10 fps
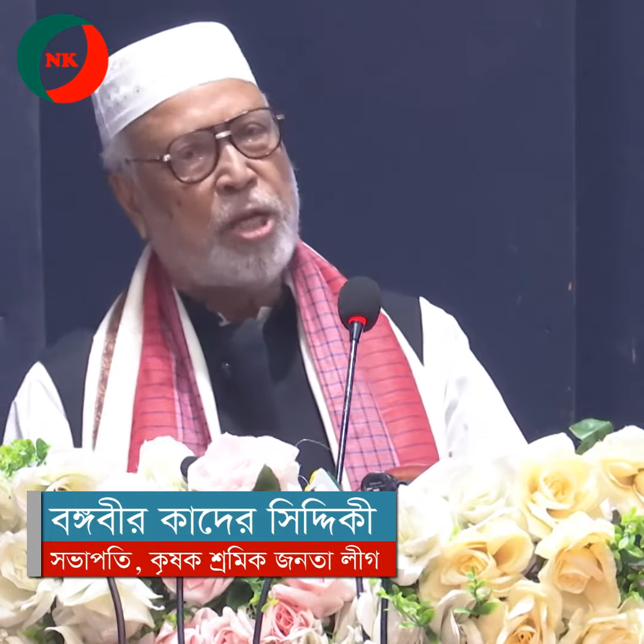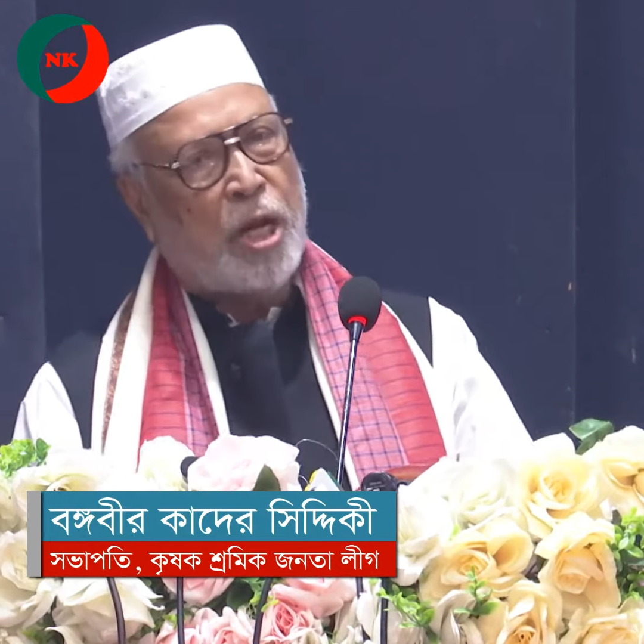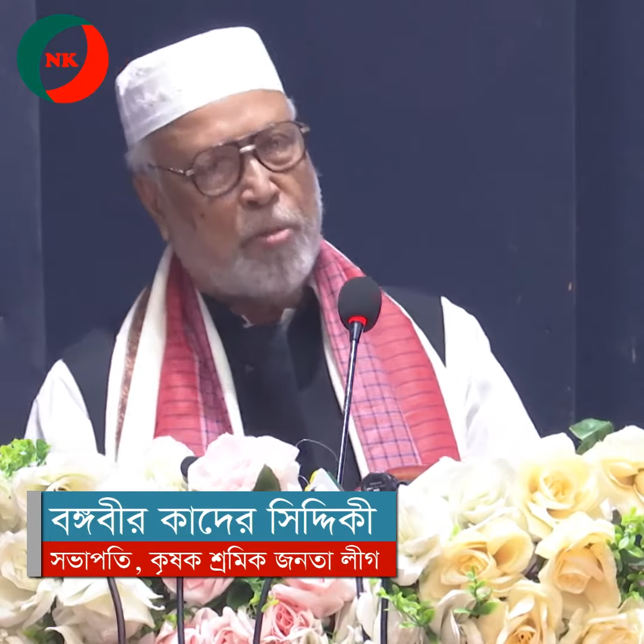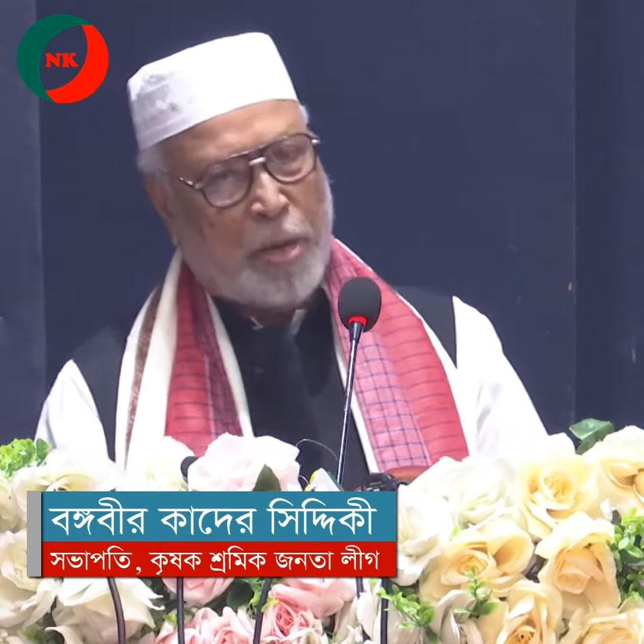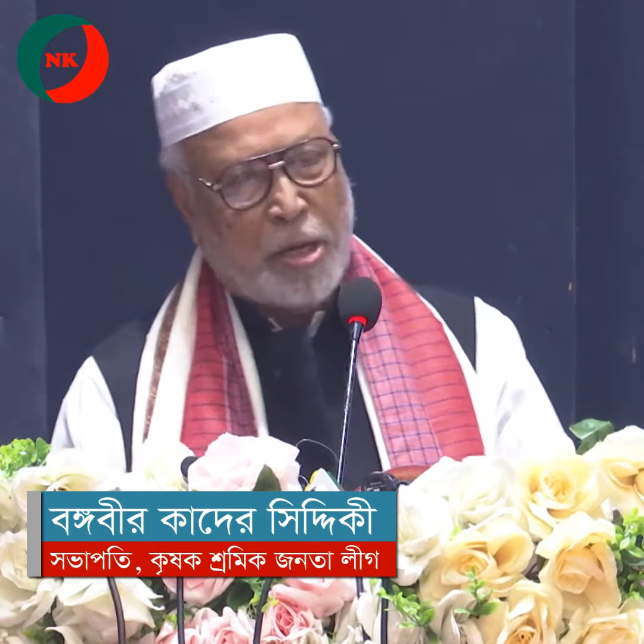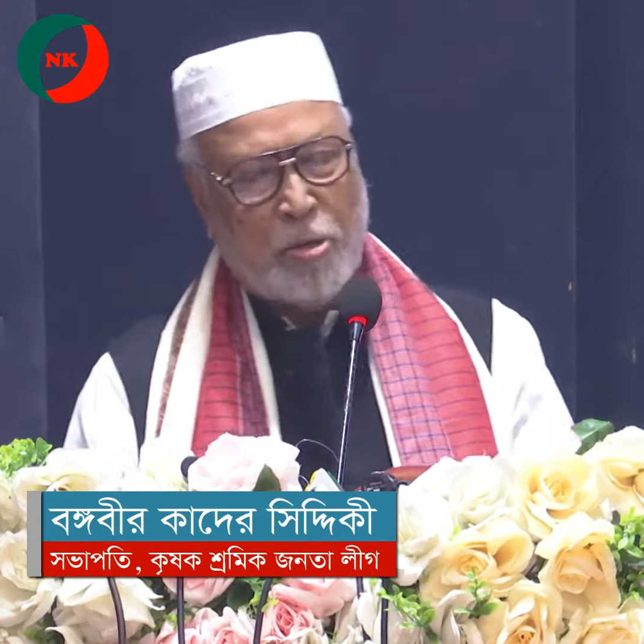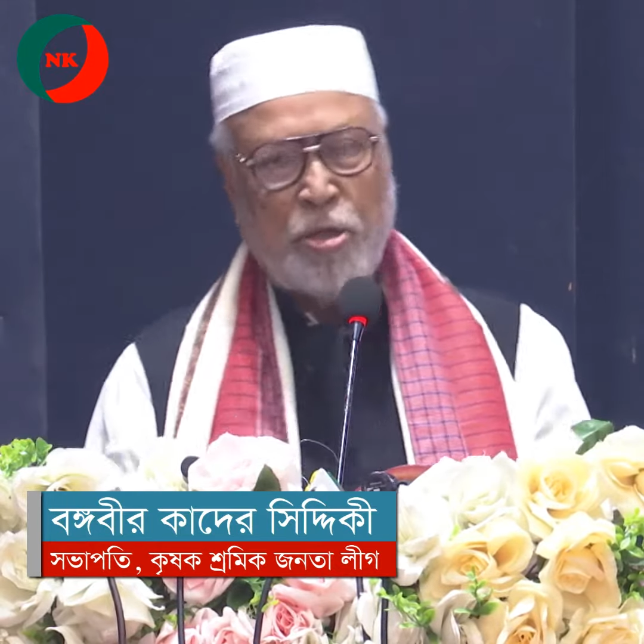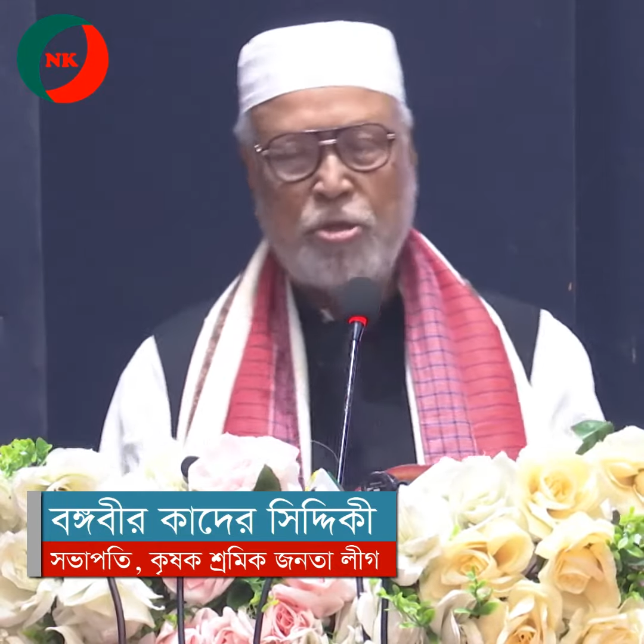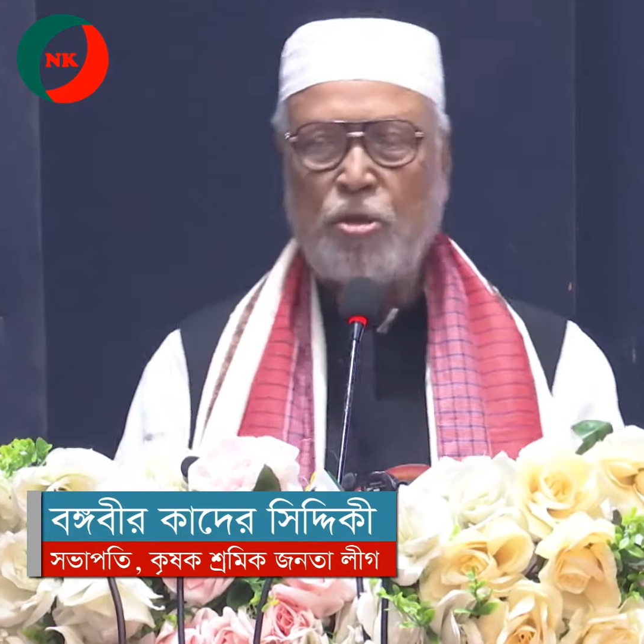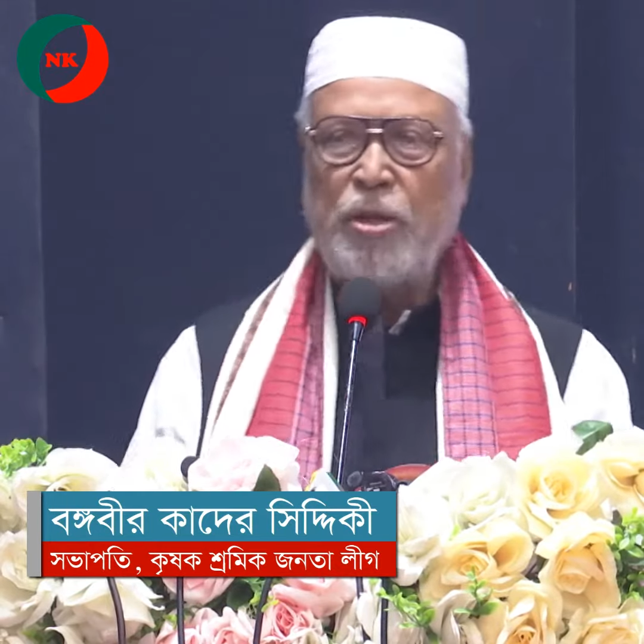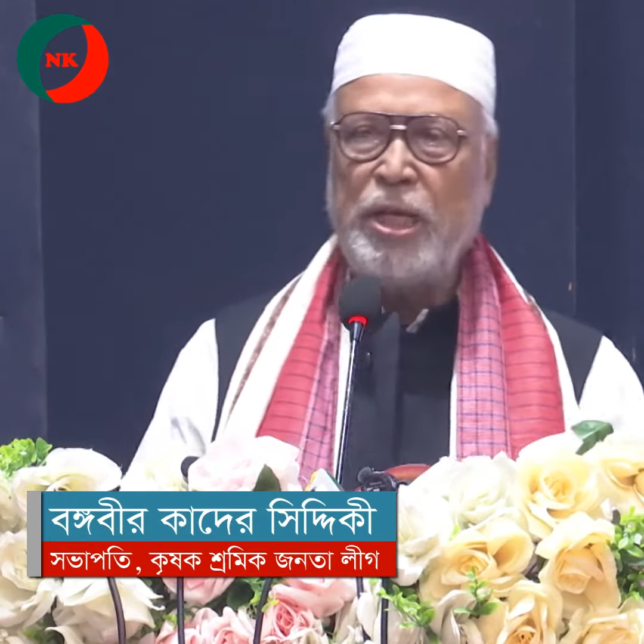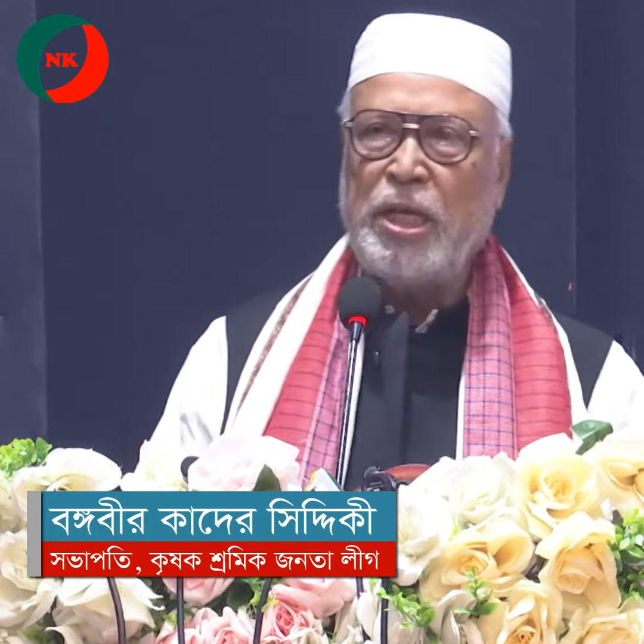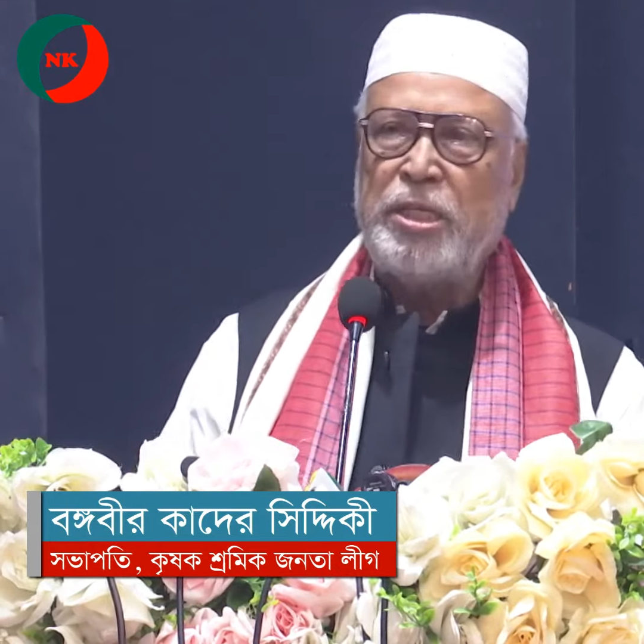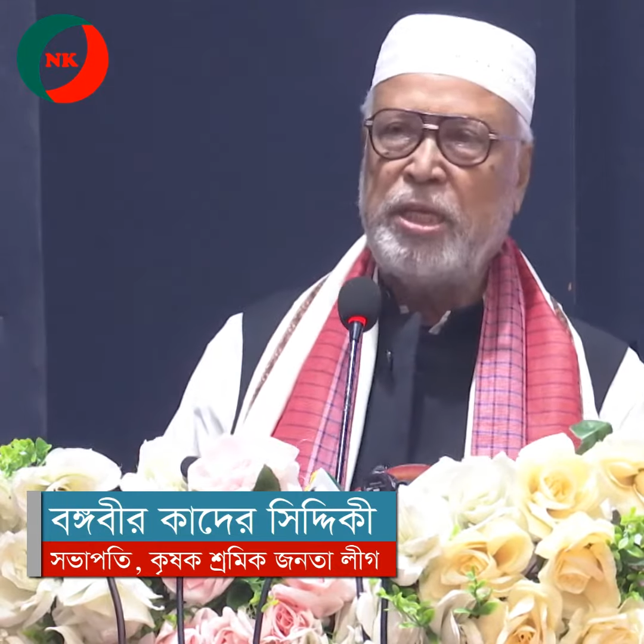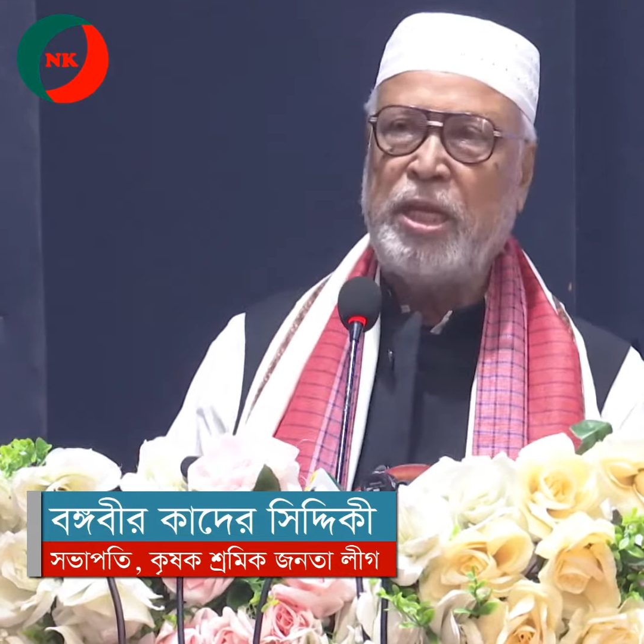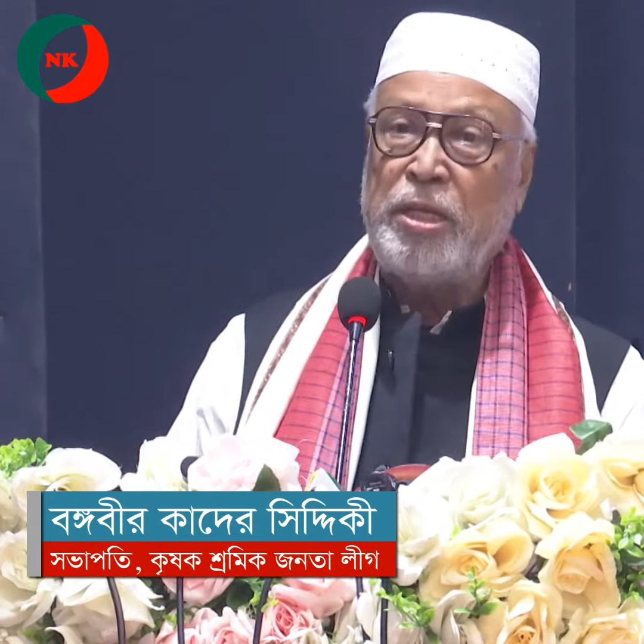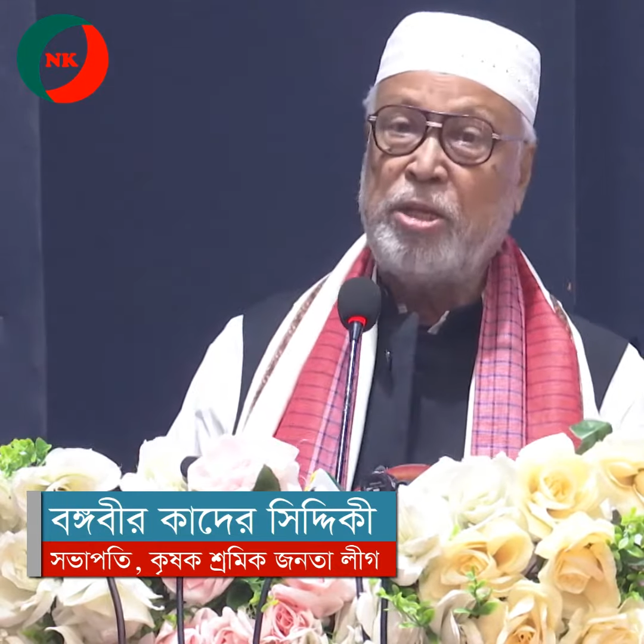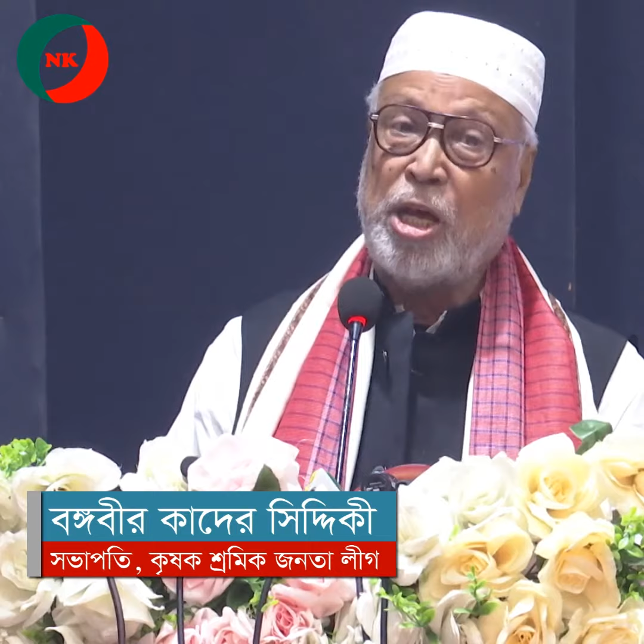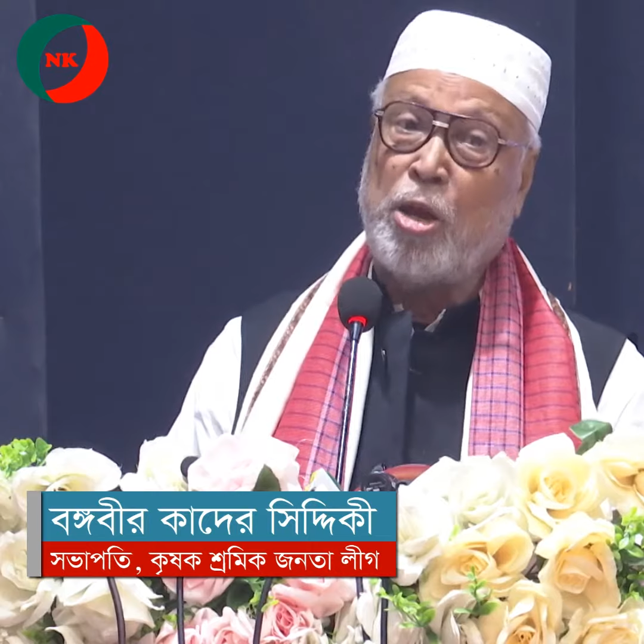যারা ভারতে চলে গিয়েছিলেন